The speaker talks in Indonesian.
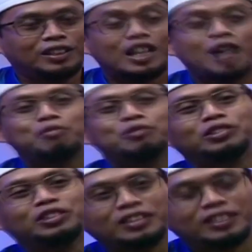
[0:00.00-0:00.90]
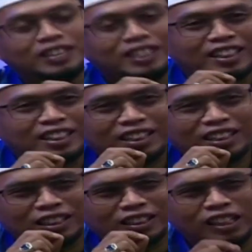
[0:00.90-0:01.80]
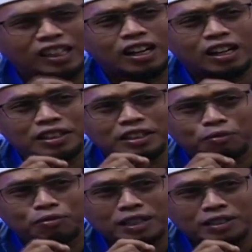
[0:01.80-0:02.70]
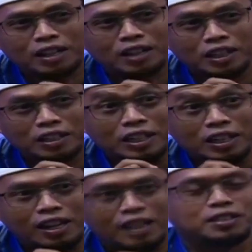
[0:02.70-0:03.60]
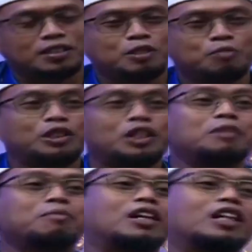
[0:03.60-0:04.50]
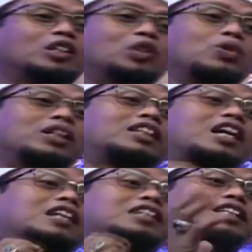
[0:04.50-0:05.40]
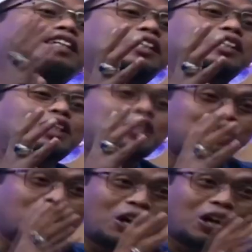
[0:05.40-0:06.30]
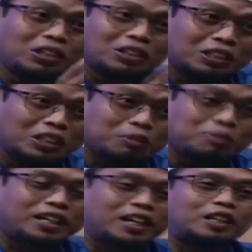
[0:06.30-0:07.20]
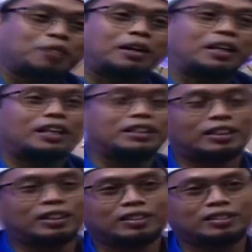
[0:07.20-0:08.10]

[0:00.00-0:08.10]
Namun, ketika dia pasrah dan ikhlas menerima ketentuan takdir yang Allah berikan kepadanya,